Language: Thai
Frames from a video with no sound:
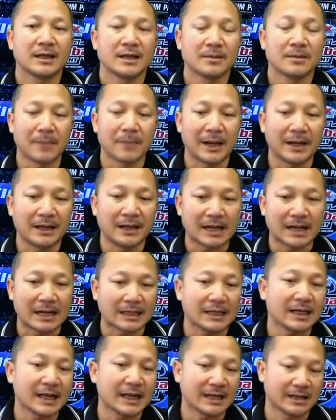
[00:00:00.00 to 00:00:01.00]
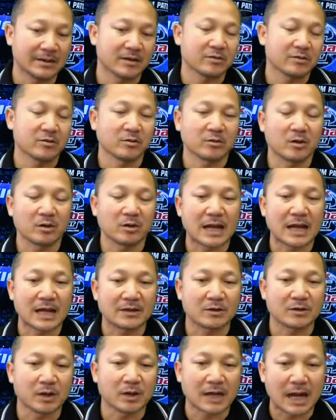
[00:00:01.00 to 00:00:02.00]
เป็นหน้าที่การถ่ายทอดสดของทาง
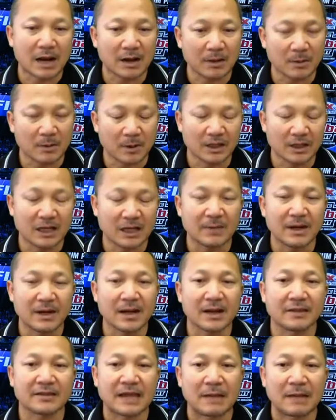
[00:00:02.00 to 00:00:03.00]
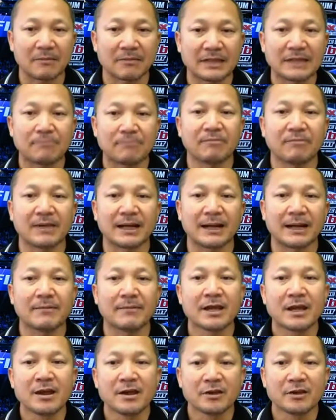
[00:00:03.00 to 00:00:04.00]
ช่อง9 MND หมายเลข30นะครับ
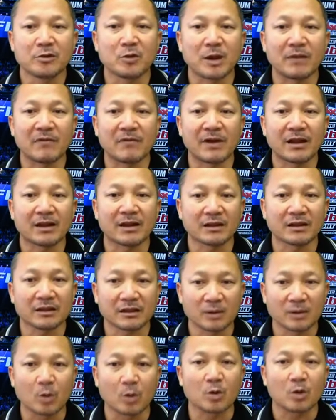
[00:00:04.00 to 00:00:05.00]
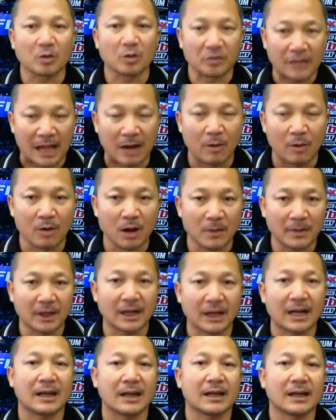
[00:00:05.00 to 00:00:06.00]
ส่วนวันศุกร์เสาร์ก็เป็น
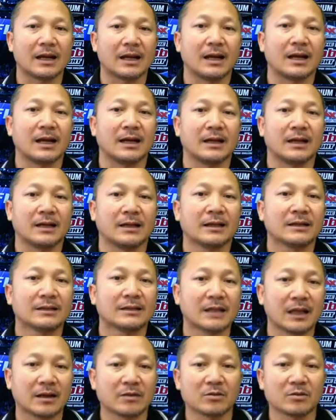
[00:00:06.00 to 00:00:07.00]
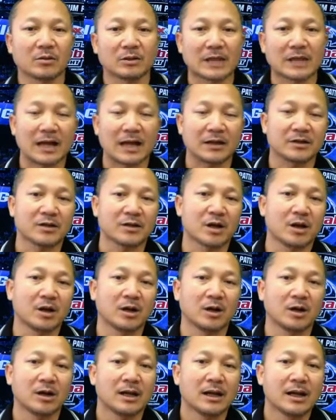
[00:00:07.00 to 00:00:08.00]
ถ่ายทอดสดทางช่อง
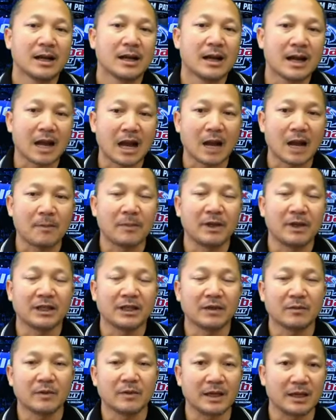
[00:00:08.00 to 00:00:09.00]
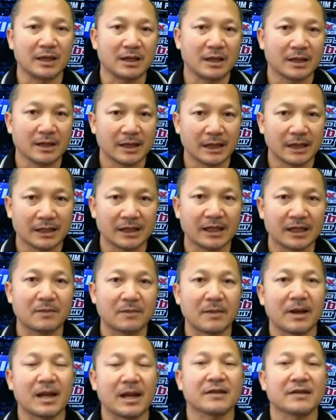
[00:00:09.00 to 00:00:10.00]
MNTV SD ห
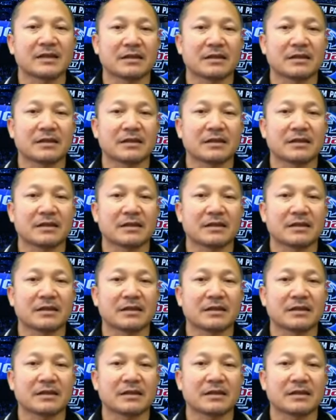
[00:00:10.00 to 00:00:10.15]
มายเลข